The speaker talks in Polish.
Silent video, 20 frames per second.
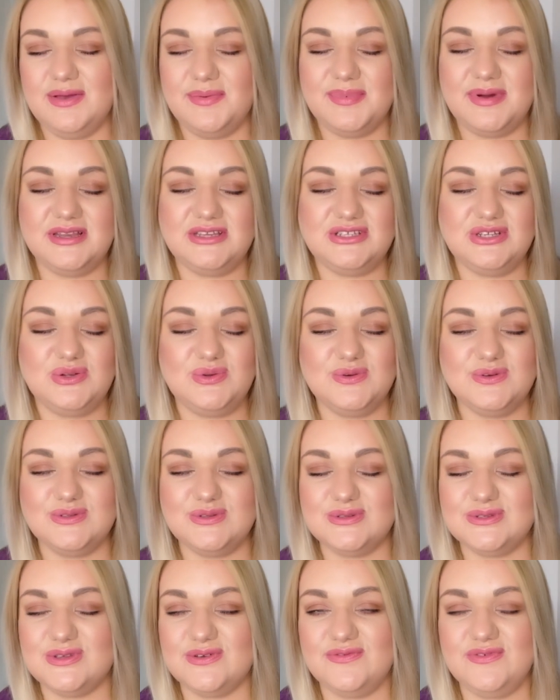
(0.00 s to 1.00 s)
bardziej
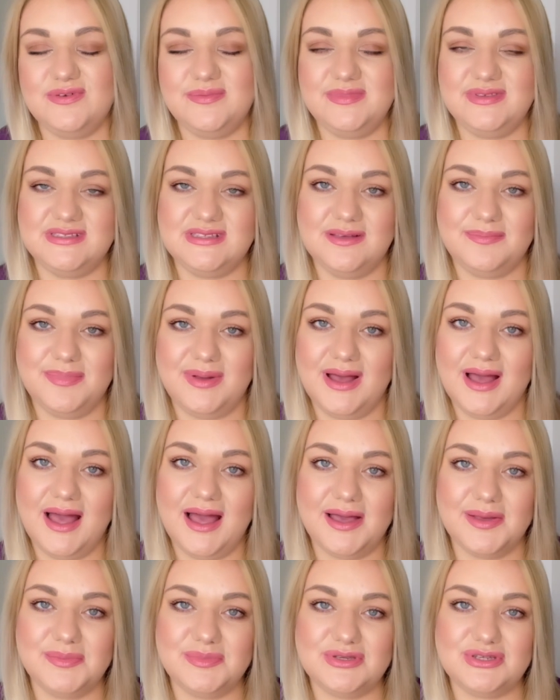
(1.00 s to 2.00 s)
luksusowymi
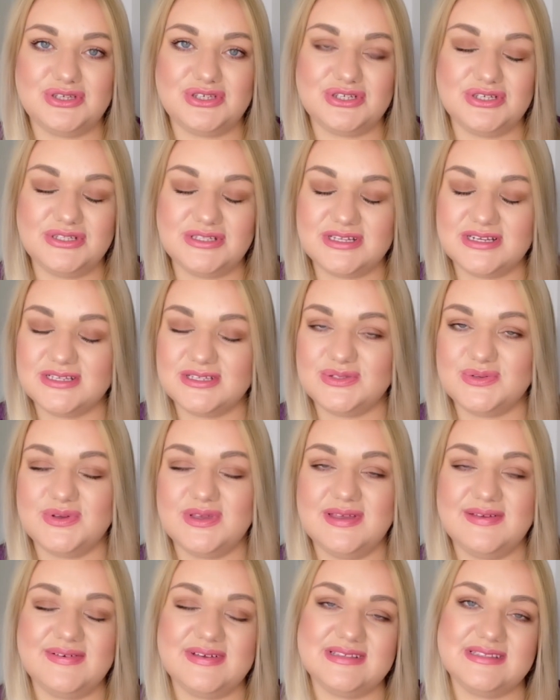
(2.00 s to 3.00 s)
zapachami, czy
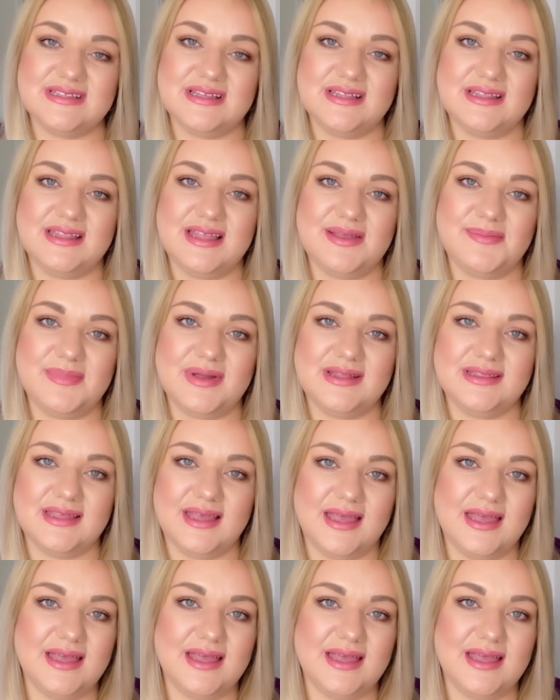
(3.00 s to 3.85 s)
interesuje Was ten temat.